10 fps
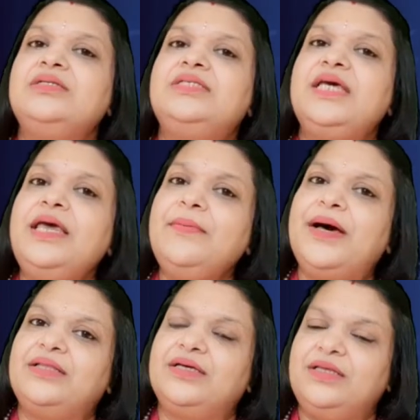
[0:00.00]
जय
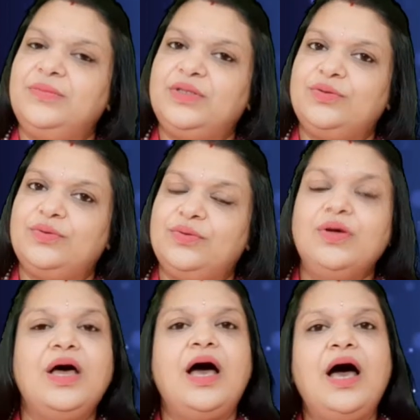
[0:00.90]
माता दी मित्रों
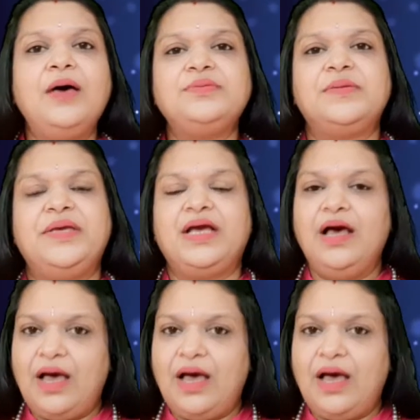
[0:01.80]
आप सभी का